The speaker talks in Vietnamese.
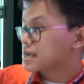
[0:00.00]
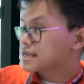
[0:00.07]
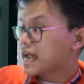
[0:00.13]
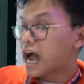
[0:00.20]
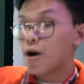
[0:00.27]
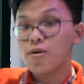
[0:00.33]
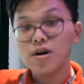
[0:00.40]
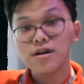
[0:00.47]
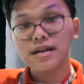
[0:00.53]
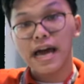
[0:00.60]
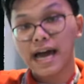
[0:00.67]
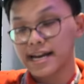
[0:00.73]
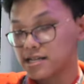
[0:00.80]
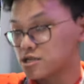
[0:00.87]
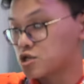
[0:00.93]
Cao hơn
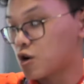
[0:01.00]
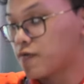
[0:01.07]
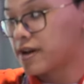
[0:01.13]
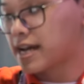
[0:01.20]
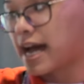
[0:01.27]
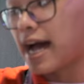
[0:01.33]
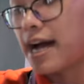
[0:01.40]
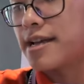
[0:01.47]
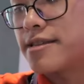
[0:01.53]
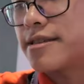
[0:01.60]
hẳn so với cả